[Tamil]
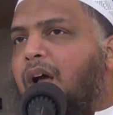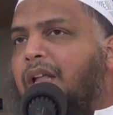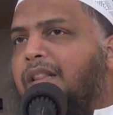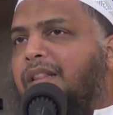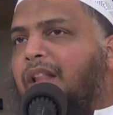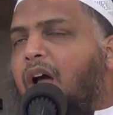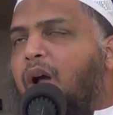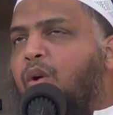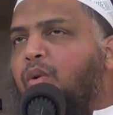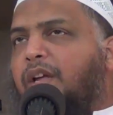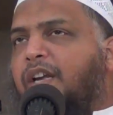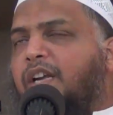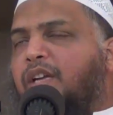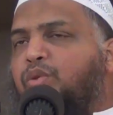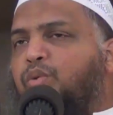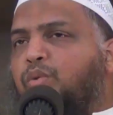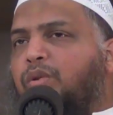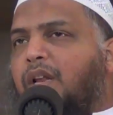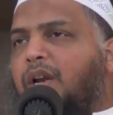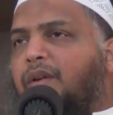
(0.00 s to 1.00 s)
அல்லாஹுடைய
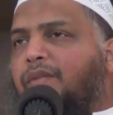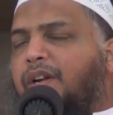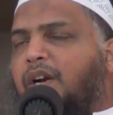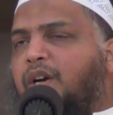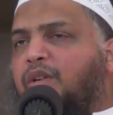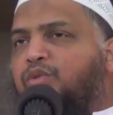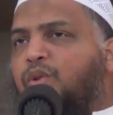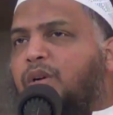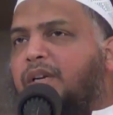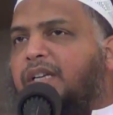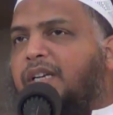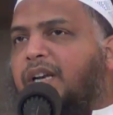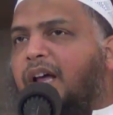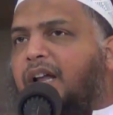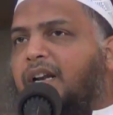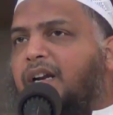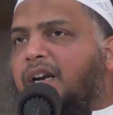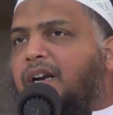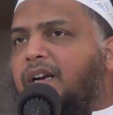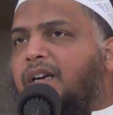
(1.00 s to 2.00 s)
தூதரவர்கள் அவர்கள்
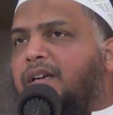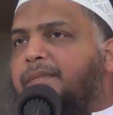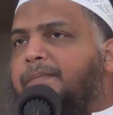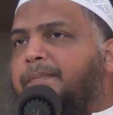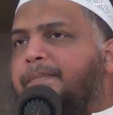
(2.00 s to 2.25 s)
சொல்கின்றார்கள்